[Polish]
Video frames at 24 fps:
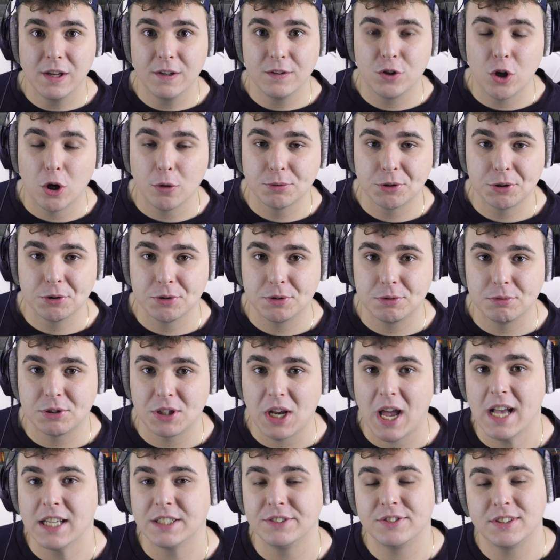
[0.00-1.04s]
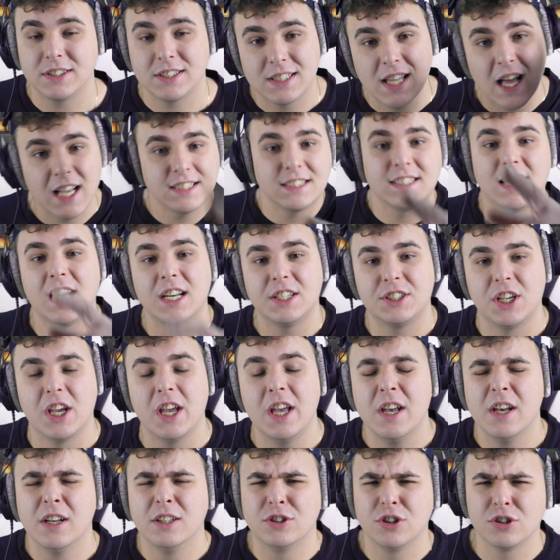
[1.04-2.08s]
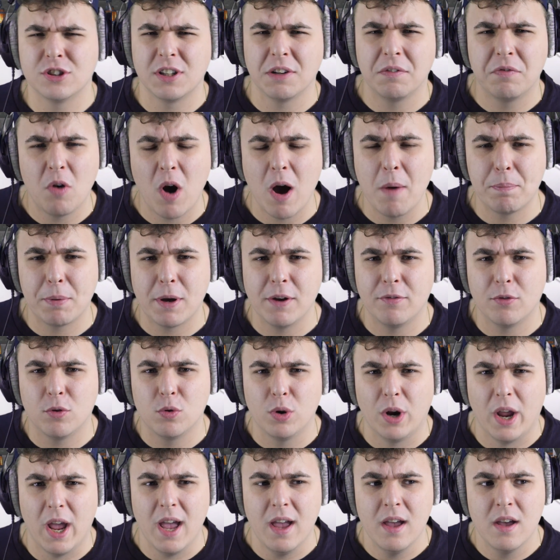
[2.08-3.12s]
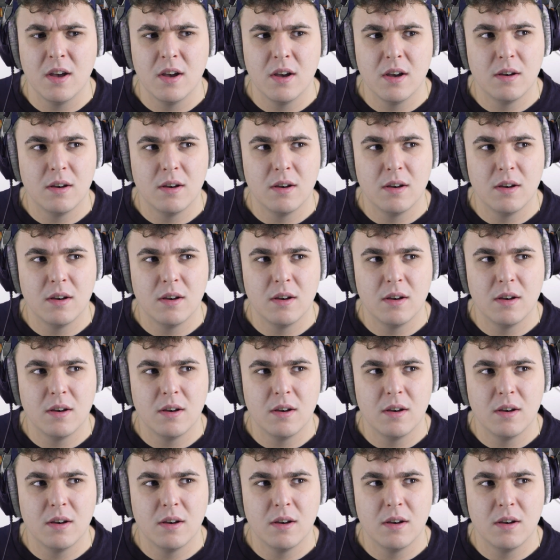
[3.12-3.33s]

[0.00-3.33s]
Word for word: dobrze usłyszałeś, więc na starcie zostaw łapkę w górę